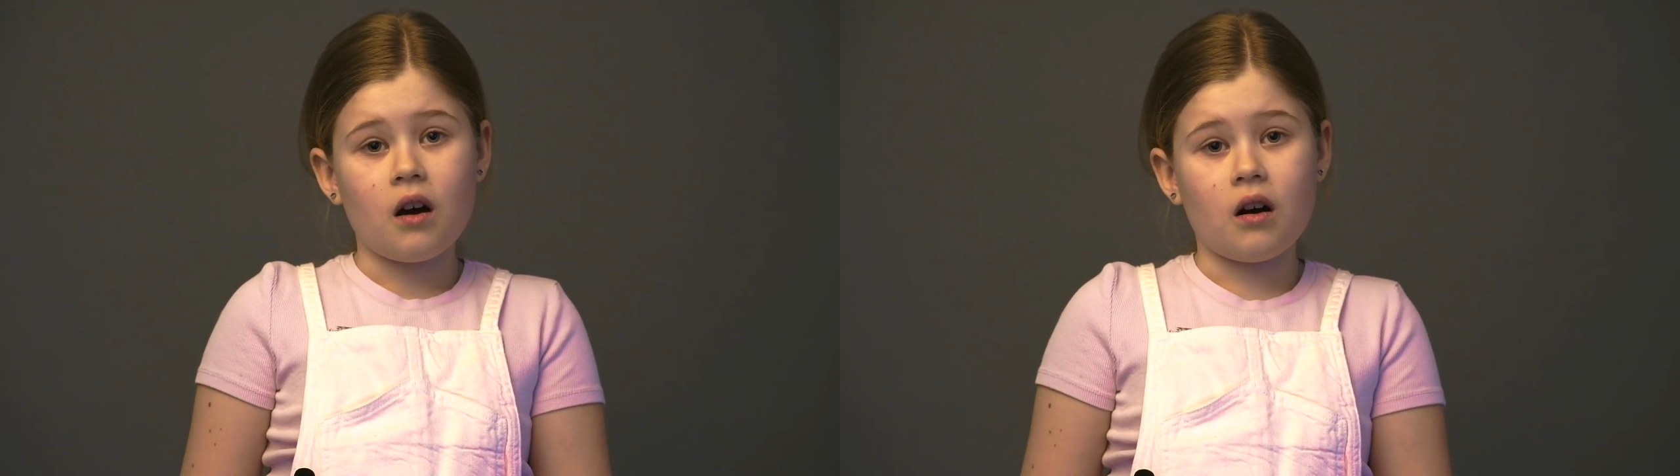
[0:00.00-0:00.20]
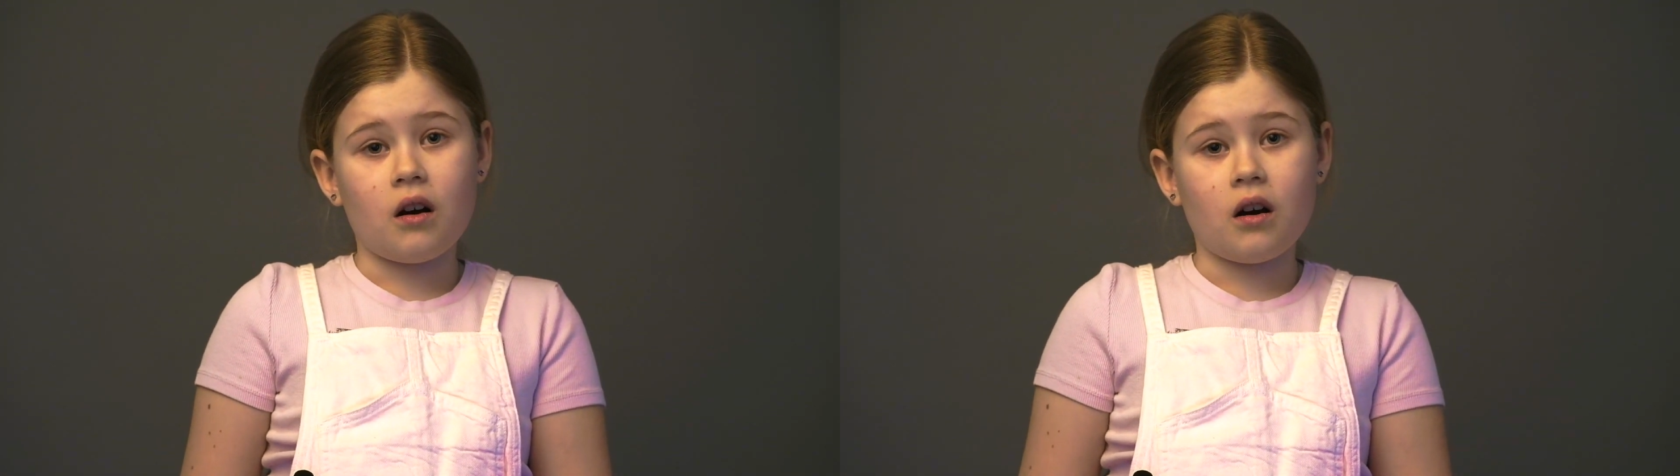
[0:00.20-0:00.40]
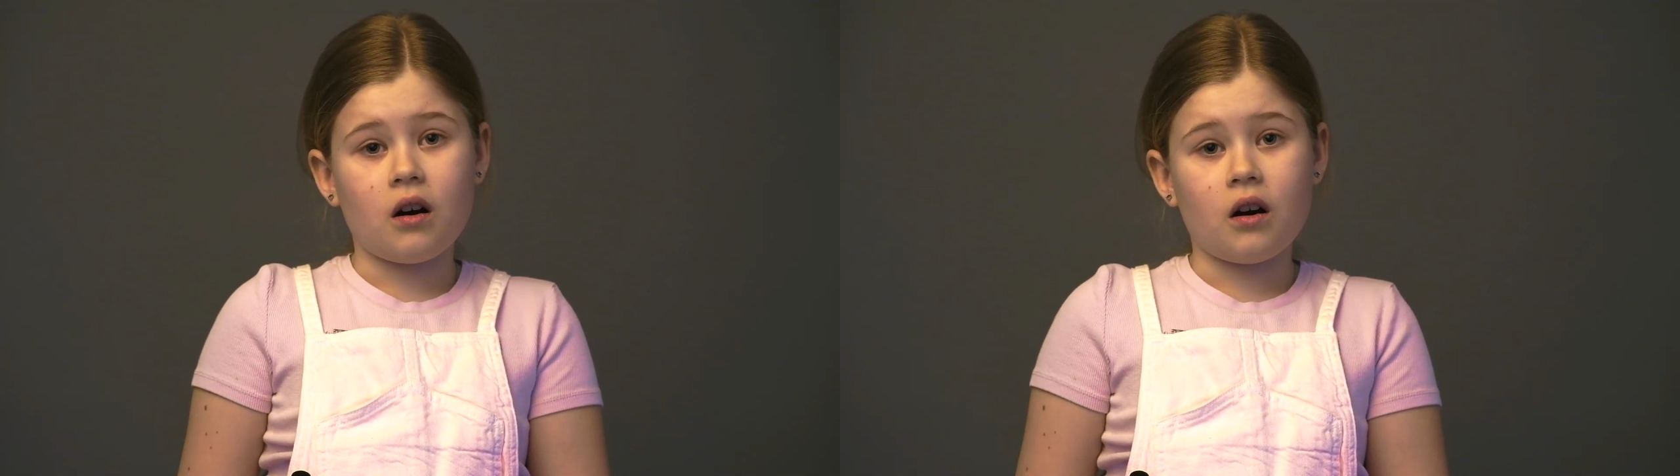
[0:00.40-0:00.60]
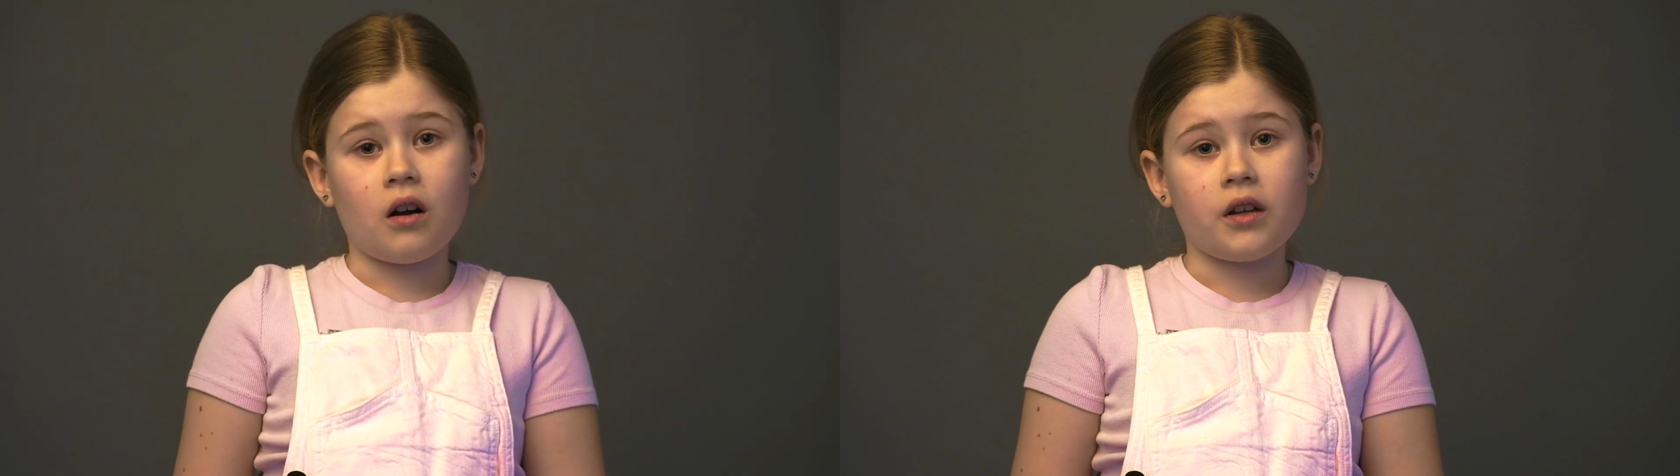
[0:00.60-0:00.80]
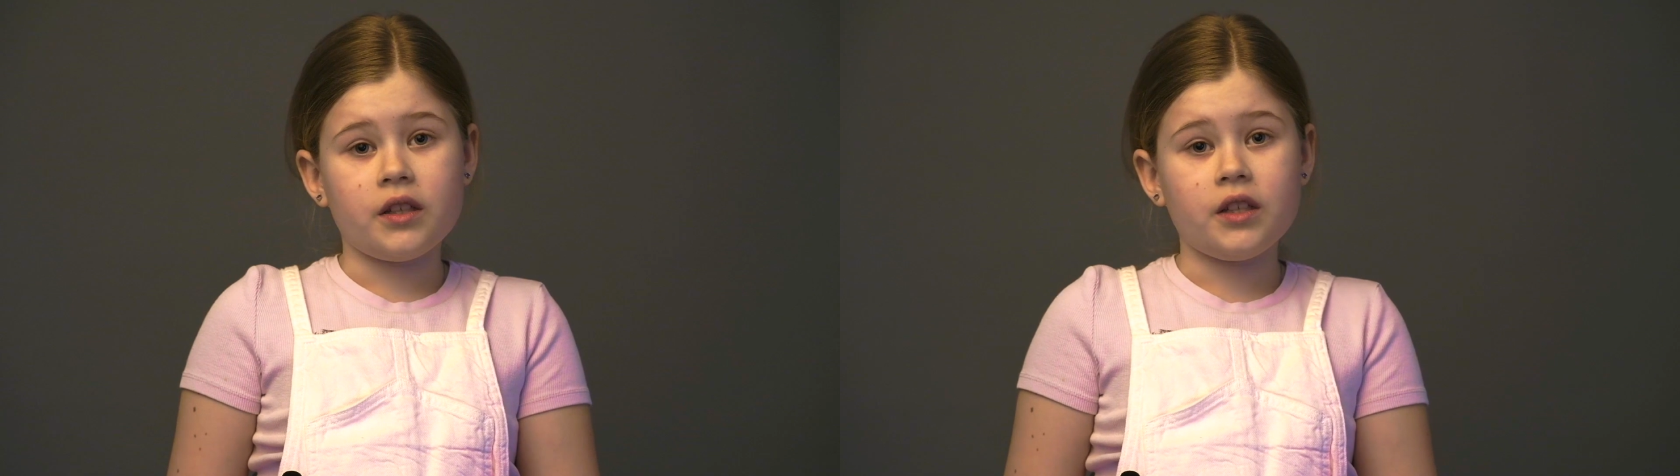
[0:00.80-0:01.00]

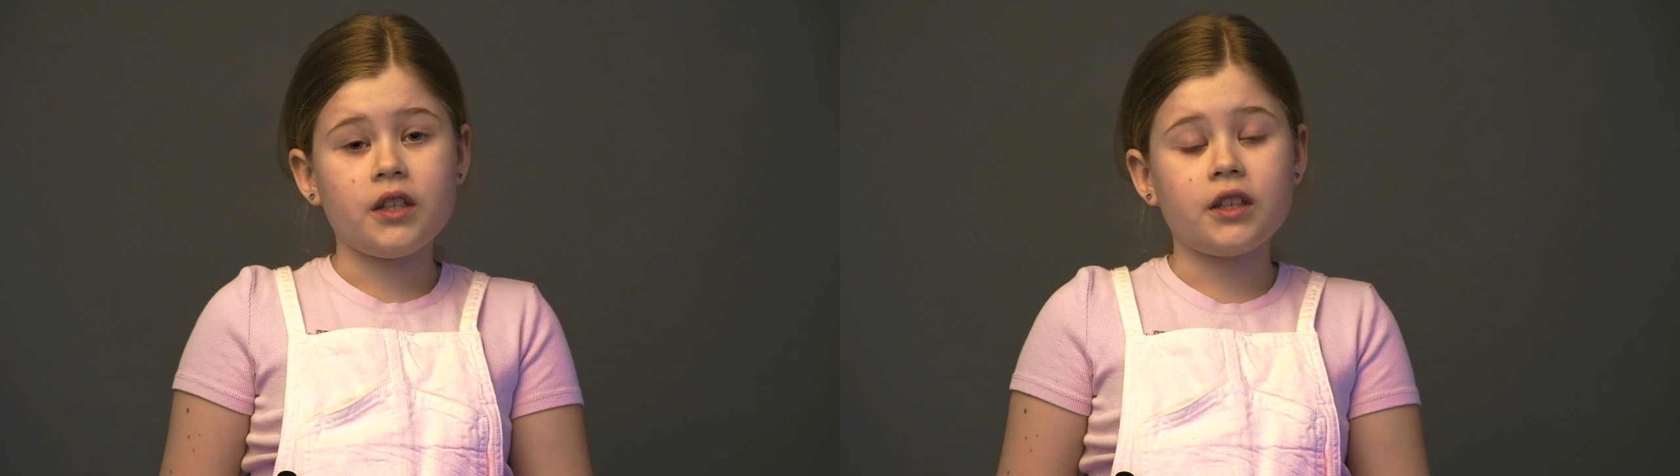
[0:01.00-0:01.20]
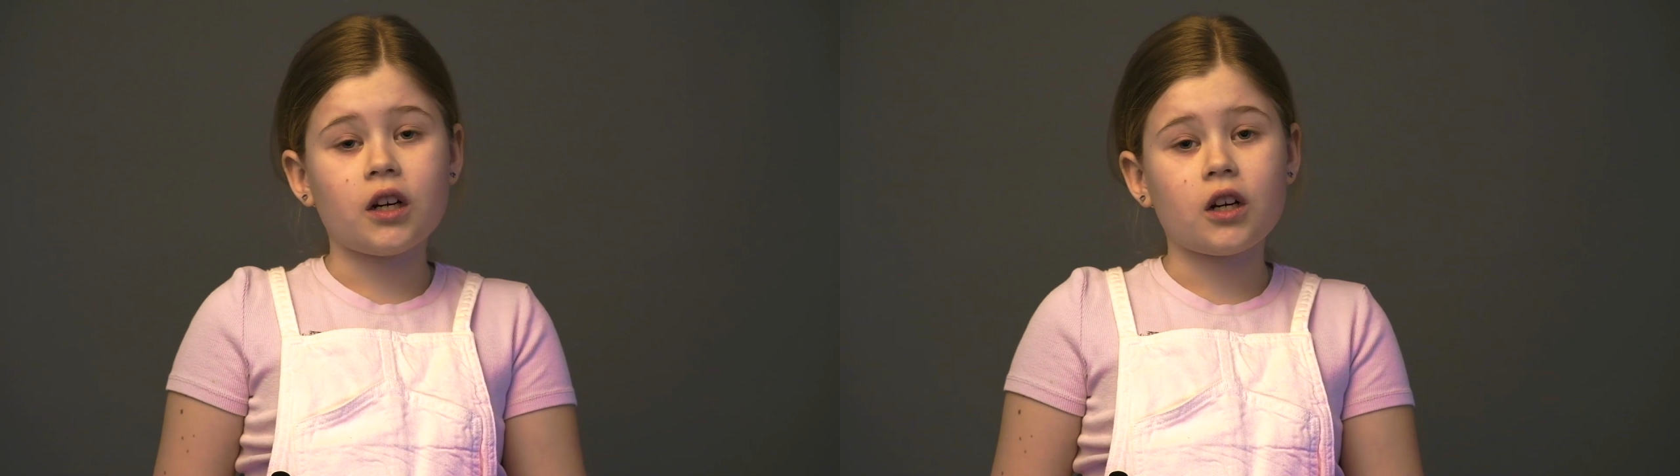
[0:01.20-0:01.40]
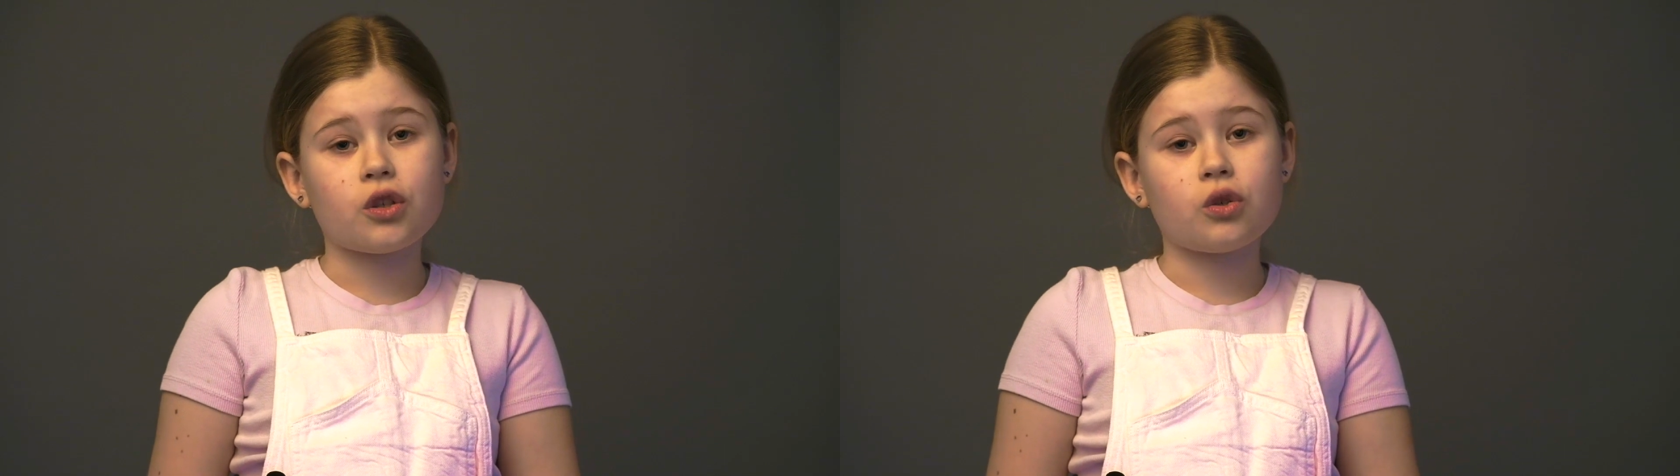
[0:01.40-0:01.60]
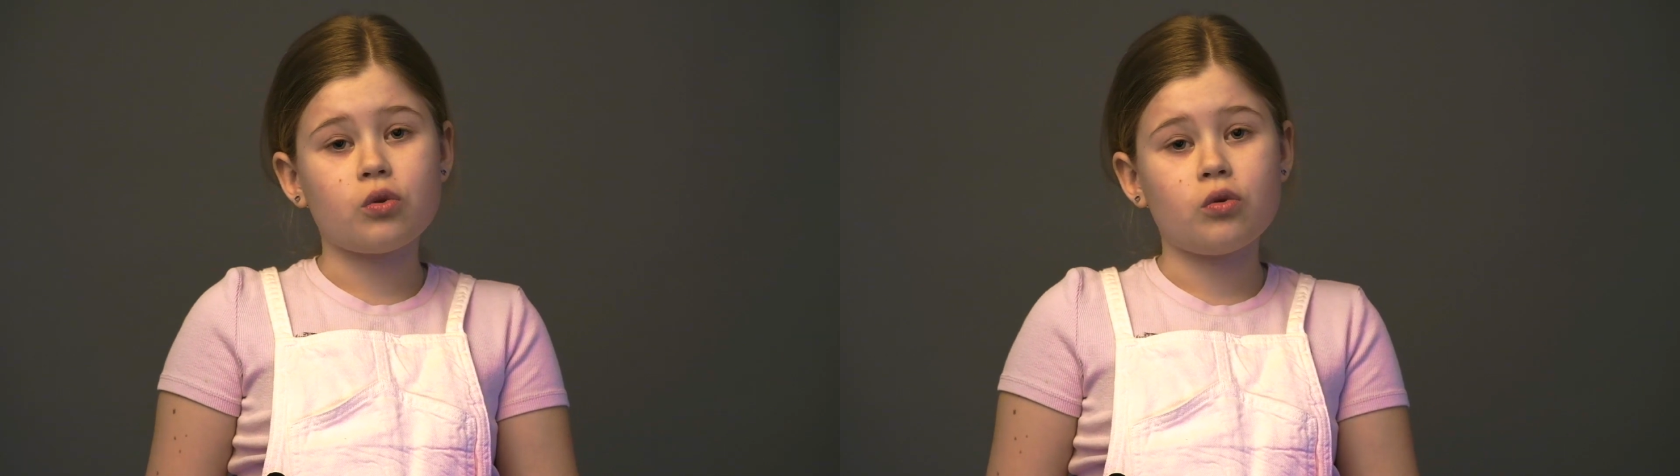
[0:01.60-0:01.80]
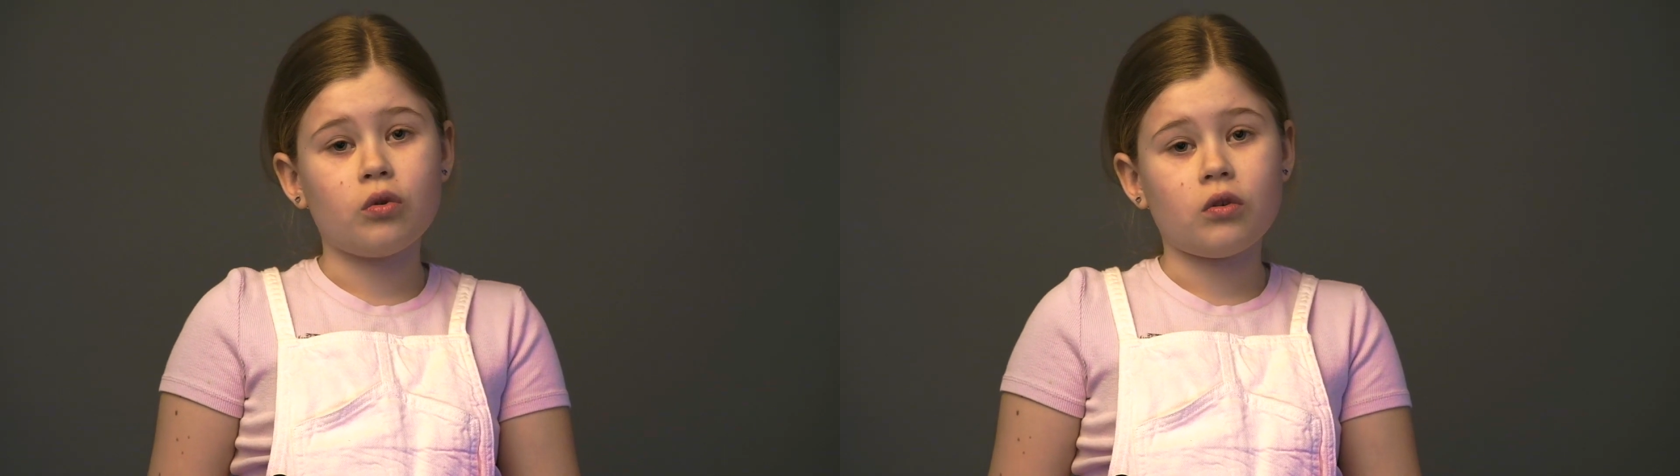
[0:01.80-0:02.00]
А, и я
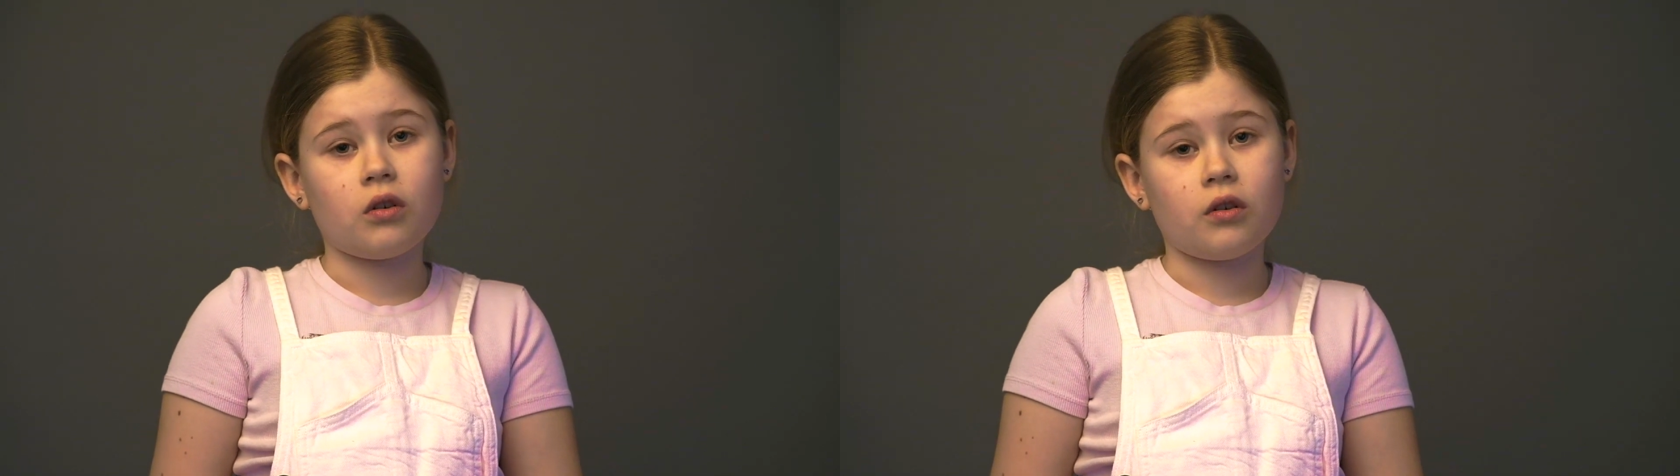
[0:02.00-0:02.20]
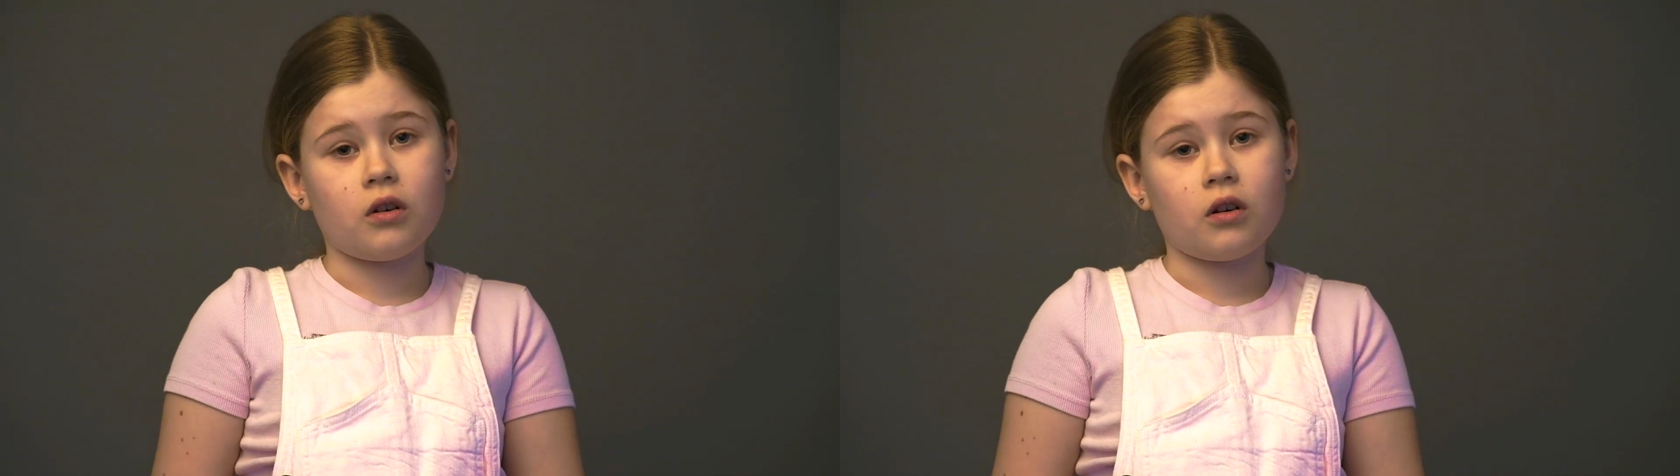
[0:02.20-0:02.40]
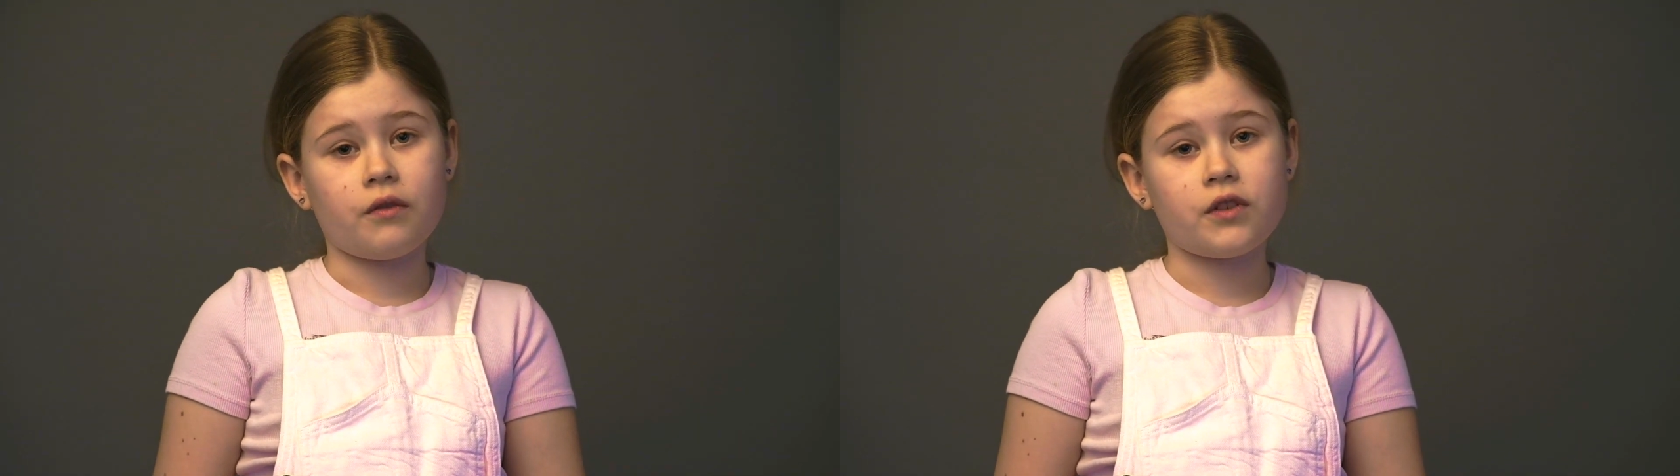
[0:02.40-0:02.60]
хожу а,